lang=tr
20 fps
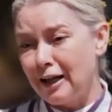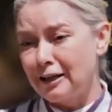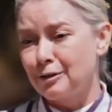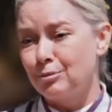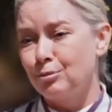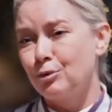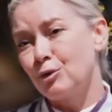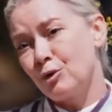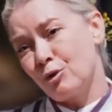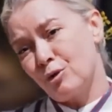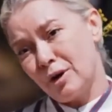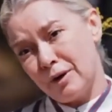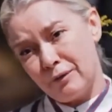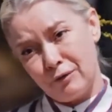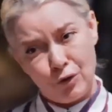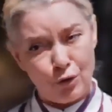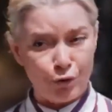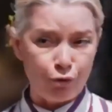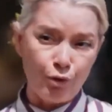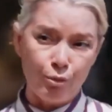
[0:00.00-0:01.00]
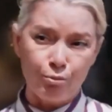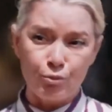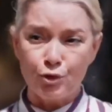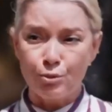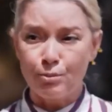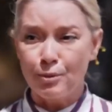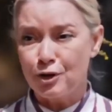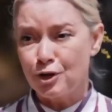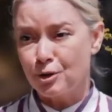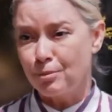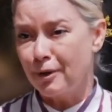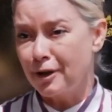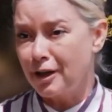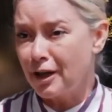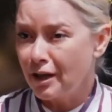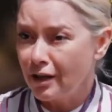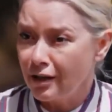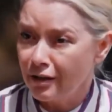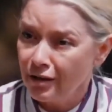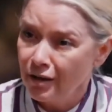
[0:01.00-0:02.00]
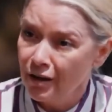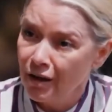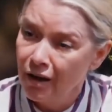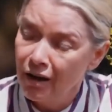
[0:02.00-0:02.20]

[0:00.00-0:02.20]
kaldı bu görev. Görüyor musun başıma gelin.